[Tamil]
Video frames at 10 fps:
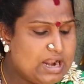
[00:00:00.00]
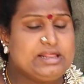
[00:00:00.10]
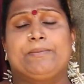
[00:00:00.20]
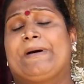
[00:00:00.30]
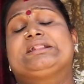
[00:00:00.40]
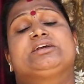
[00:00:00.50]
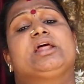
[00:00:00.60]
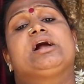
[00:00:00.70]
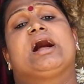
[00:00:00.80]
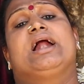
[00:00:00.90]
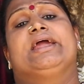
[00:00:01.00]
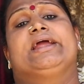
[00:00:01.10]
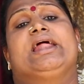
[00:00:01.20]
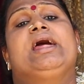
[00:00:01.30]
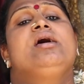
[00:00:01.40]
அன்றைக்கி பார்த்தீங்கன்னா
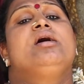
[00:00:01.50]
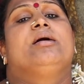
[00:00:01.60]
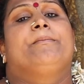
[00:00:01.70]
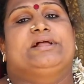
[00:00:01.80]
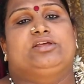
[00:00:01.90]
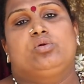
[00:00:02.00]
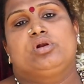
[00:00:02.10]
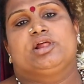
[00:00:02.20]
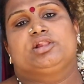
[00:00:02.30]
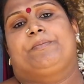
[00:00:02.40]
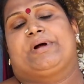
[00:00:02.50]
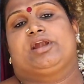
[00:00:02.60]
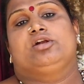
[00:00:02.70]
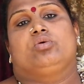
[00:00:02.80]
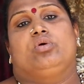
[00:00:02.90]
காலையில் பதினொன்றுலேருந்து
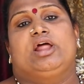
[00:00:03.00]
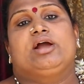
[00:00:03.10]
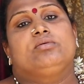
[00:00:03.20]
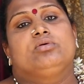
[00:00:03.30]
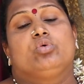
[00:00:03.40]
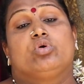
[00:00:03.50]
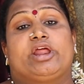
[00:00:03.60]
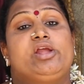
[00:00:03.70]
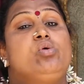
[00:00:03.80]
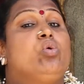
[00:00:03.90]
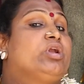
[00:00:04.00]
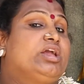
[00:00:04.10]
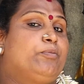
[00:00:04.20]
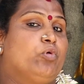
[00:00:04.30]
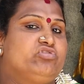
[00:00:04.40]
பன்னெண்டுக்குள்ளே குறை
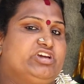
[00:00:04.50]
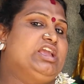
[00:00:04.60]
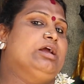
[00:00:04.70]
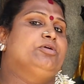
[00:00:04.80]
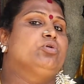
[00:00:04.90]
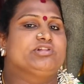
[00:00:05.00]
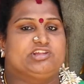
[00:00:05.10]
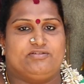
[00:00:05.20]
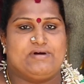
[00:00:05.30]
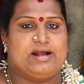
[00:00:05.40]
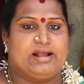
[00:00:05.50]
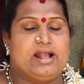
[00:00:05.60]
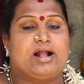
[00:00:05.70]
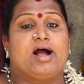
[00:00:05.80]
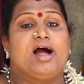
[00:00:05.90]
கூடை பூஜை அப்படின்னு ஒன்று செய்வாங்க
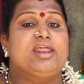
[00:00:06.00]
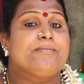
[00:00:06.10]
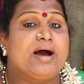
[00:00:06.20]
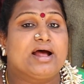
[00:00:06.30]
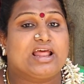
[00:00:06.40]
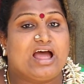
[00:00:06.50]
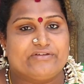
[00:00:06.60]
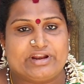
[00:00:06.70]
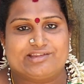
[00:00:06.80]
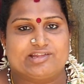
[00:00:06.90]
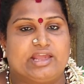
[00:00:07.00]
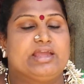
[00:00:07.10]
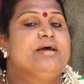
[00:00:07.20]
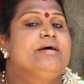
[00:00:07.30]
காளி மாதா வரிசை